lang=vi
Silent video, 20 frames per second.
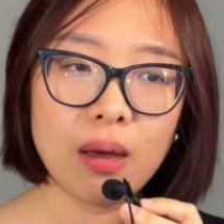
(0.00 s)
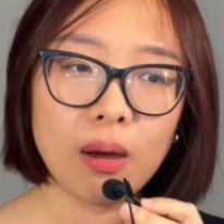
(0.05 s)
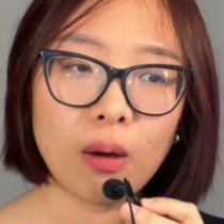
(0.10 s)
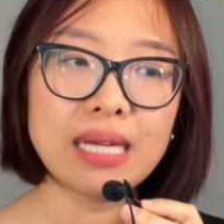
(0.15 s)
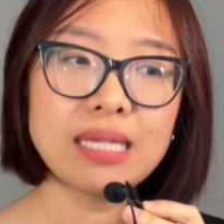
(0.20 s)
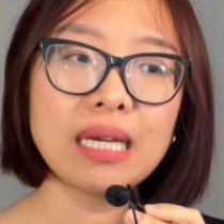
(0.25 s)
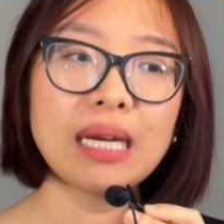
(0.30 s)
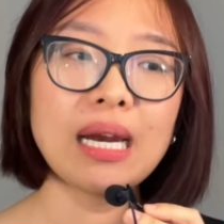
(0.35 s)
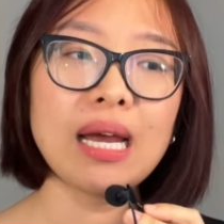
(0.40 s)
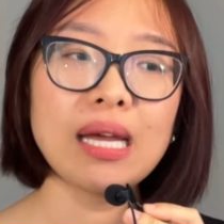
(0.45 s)
thì
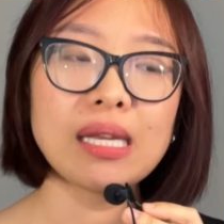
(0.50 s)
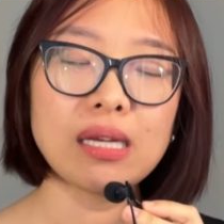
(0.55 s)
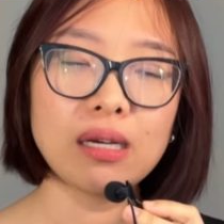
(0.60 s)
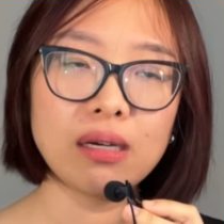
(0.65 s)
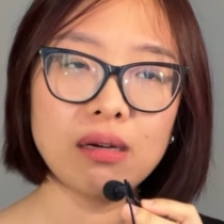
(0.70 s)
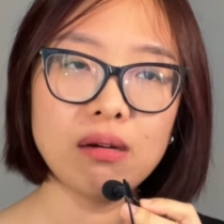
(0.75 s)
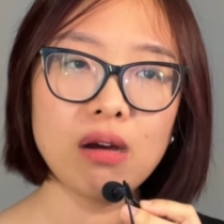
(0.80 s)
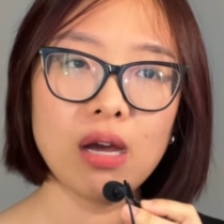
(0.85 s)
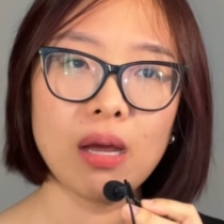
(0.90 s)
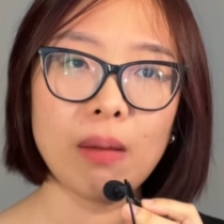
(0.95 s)
đấy chính
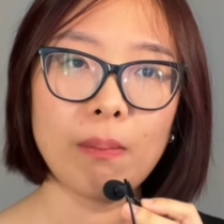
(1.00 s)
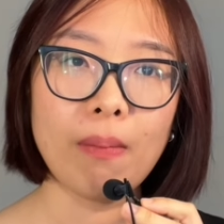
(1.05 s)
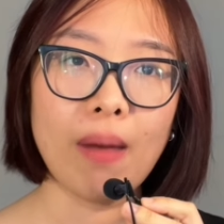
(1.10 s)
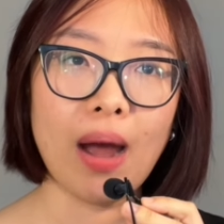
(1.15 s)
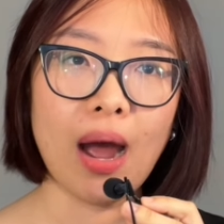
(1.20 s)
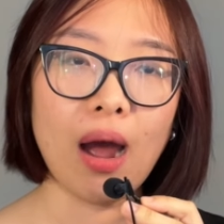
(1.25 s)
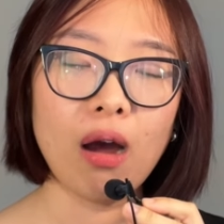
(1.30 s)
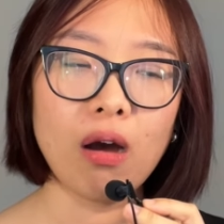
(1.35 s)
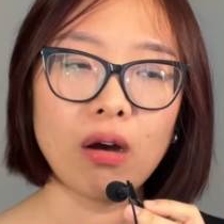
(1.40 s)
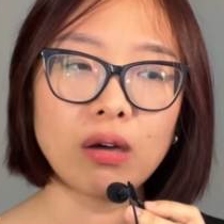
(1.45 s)
là những người
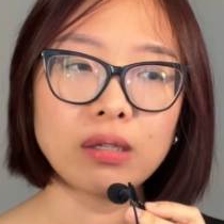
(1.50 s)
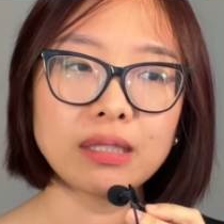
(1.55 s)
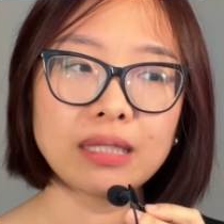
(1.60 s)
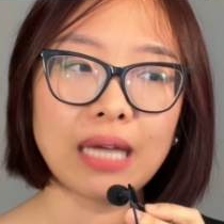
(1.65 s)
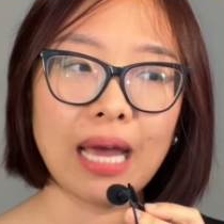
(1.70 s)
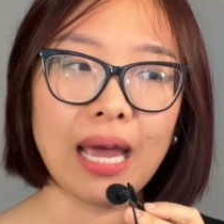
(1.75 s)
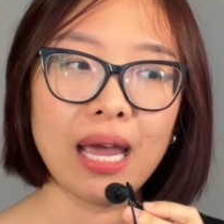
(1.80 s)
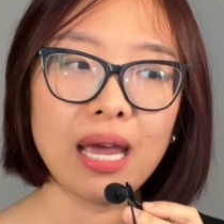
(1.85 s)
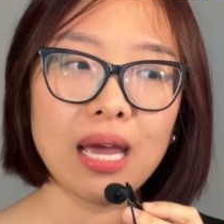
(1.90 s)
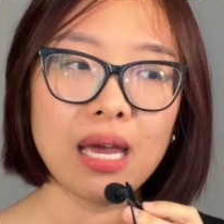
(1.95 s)
mà
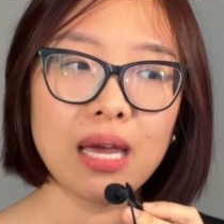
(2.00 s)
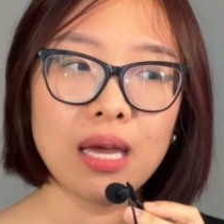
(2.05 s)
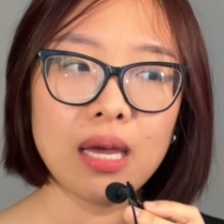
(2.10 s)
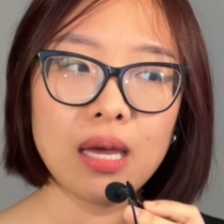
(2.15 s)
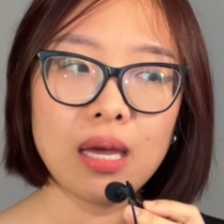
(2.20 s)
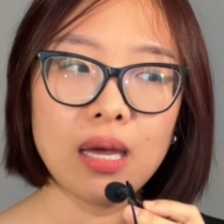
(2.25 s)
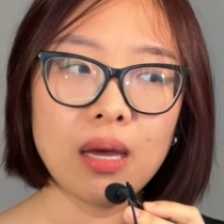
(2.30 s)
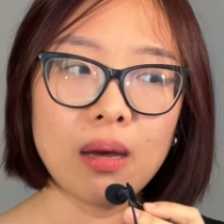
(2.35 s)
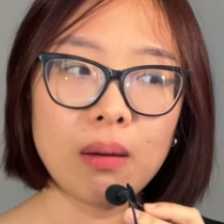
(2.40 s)
họ sẽ